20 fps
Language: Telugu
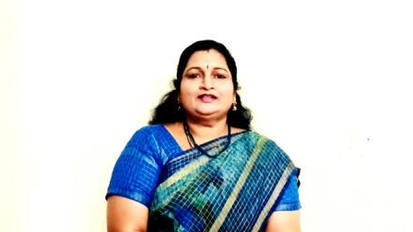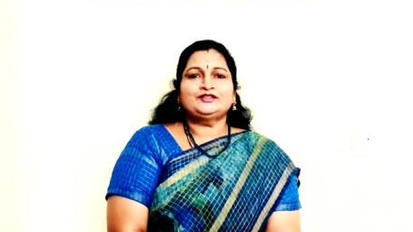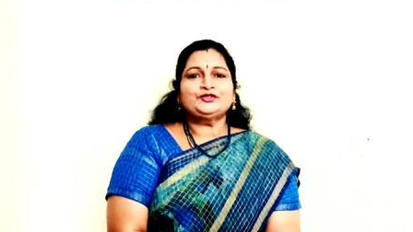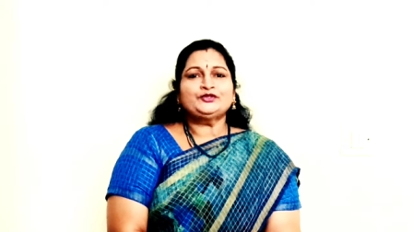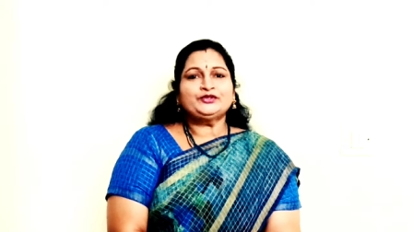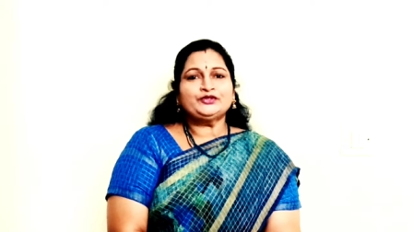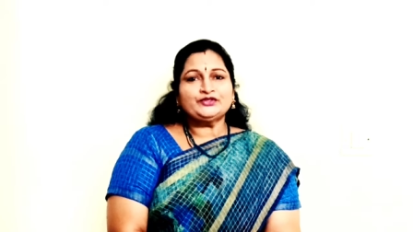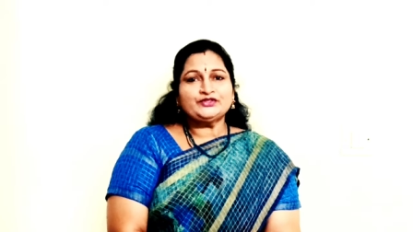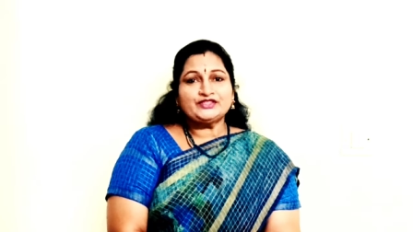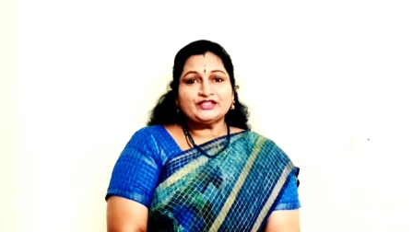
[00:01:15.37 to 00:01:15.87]

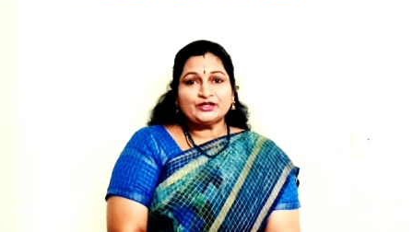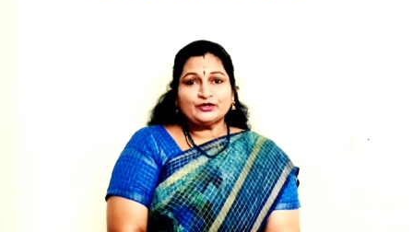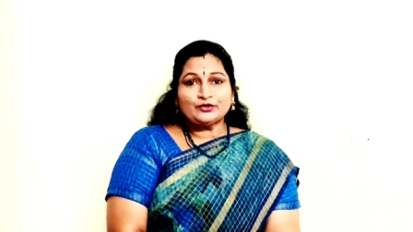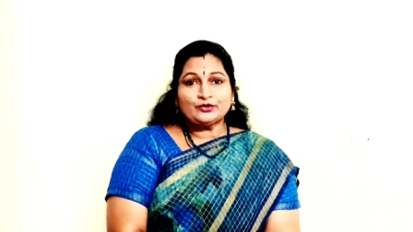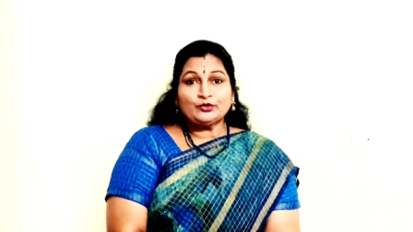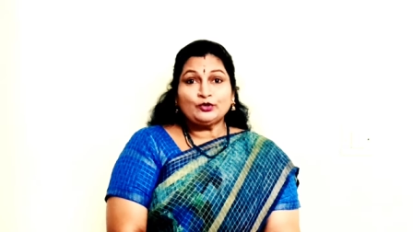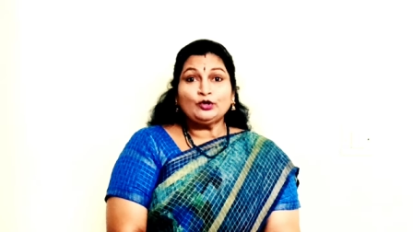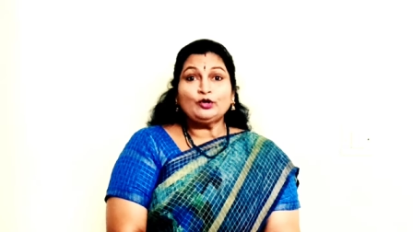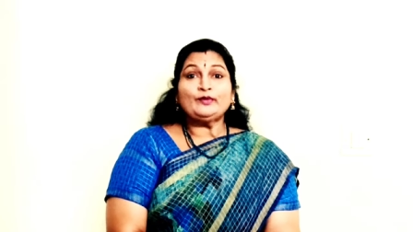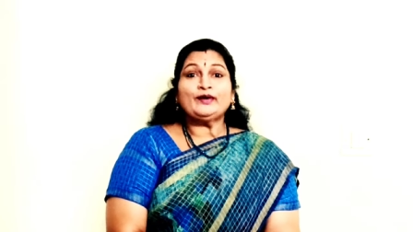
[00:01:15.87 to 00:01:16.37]
జుట్టు
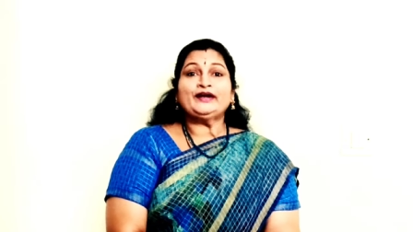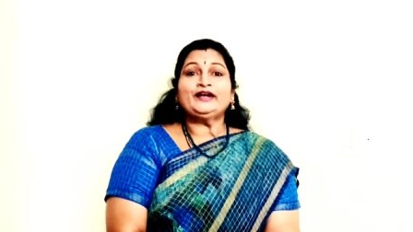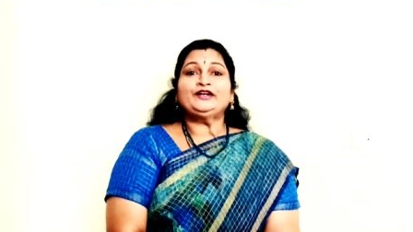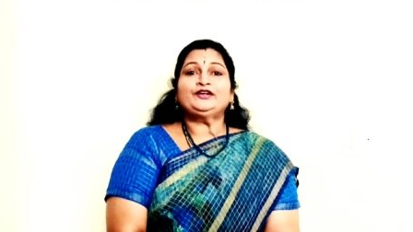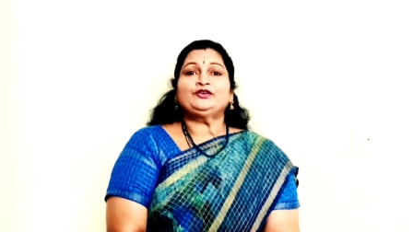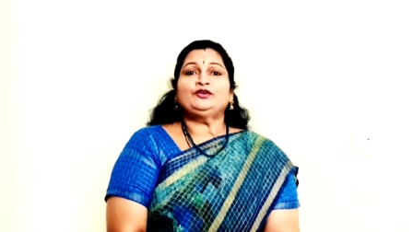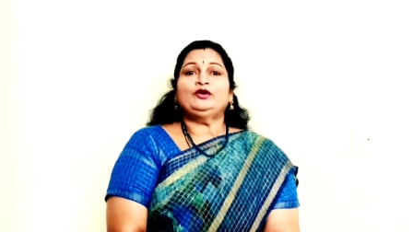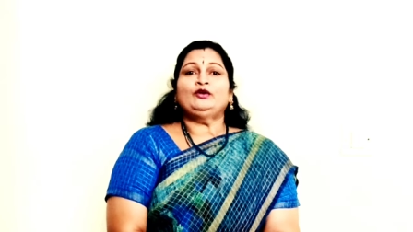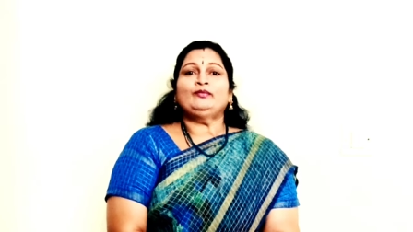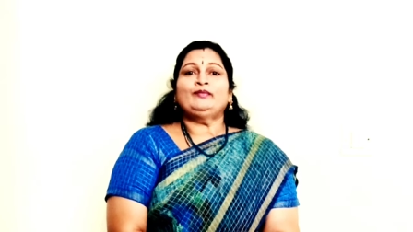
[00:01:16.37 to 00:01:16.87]
చిక్కులు
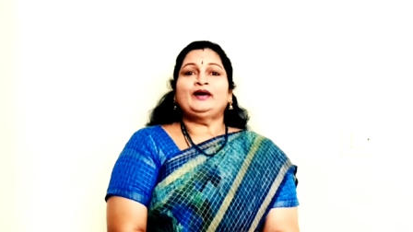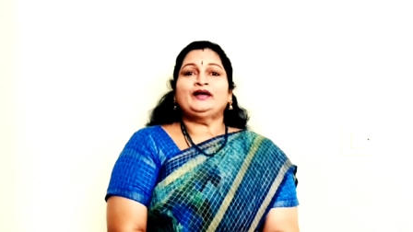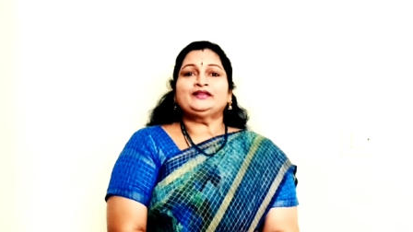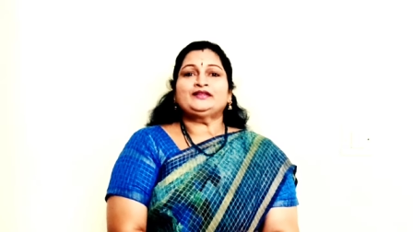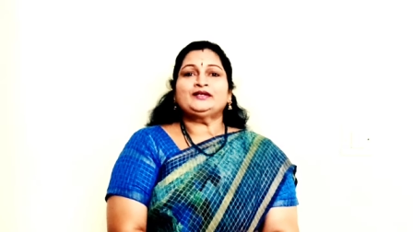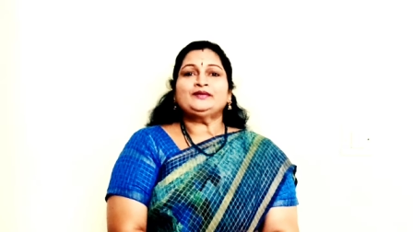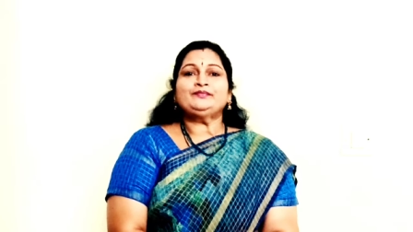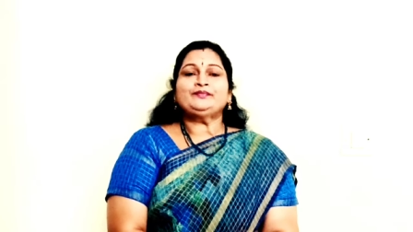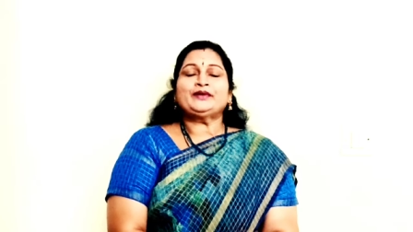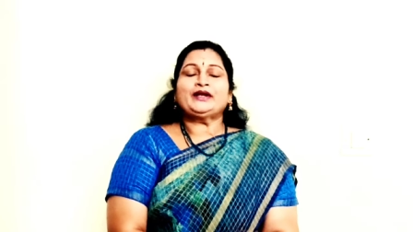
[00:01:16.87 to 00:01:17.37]
పడేటోళ్ళు
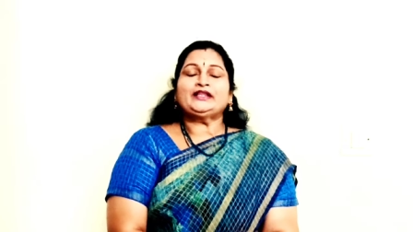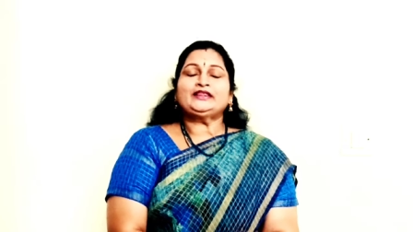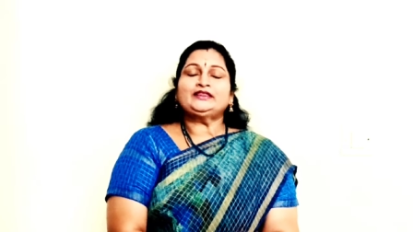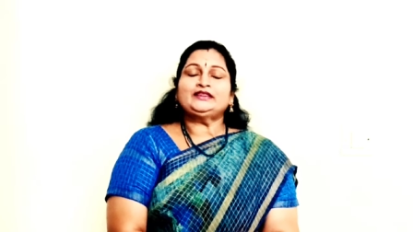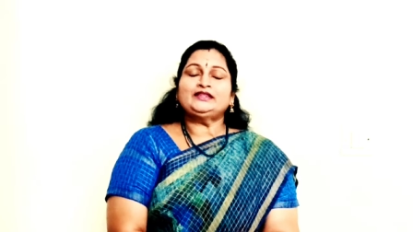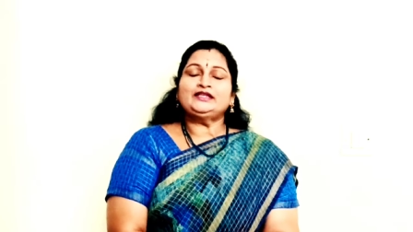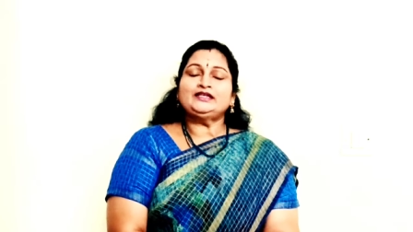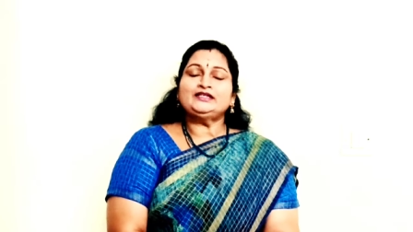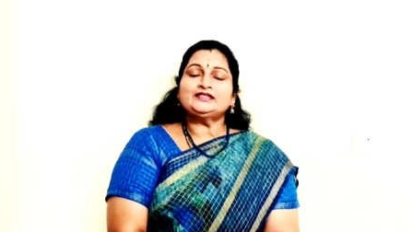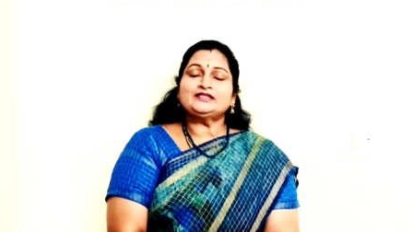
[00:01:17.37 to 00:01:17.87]
మాత్రం
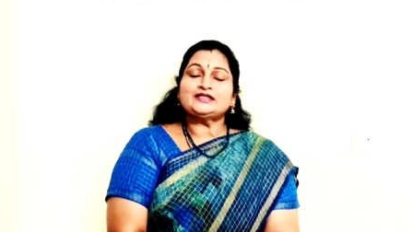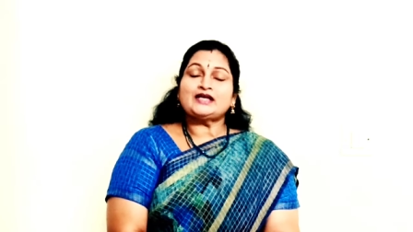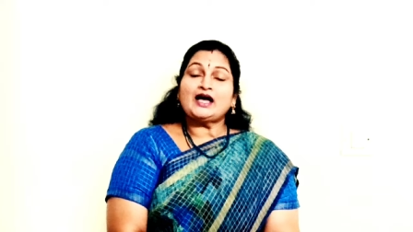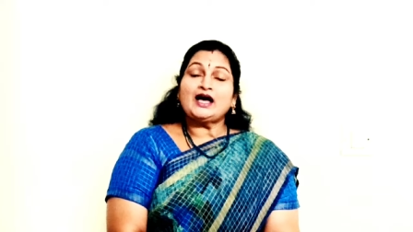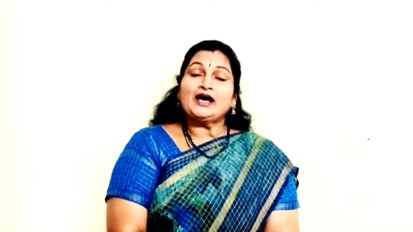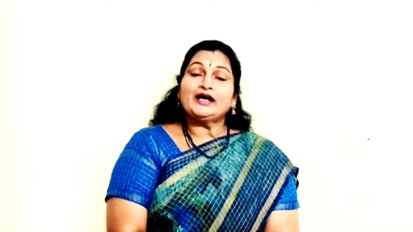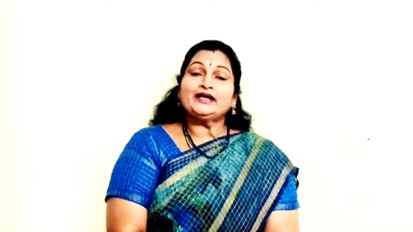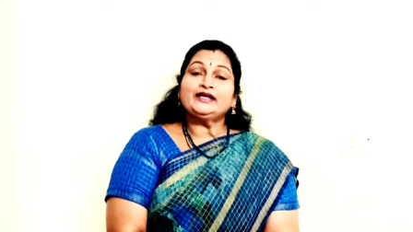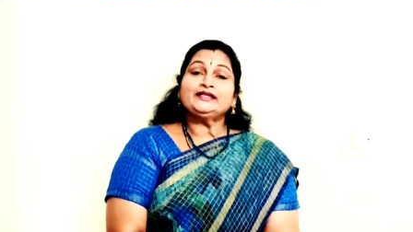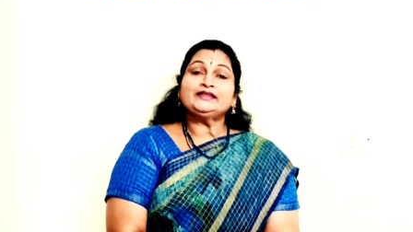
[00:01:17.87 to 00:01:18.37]

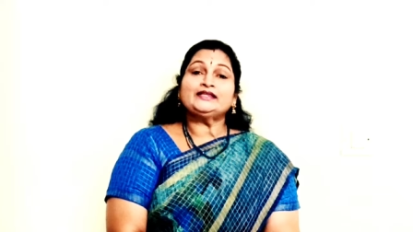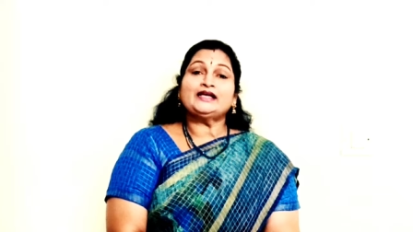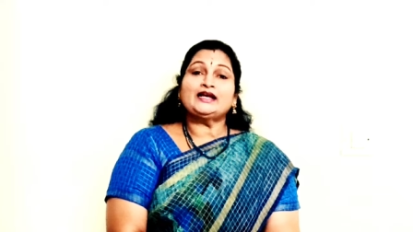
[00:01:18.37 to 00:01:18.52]
ప్రతిసారి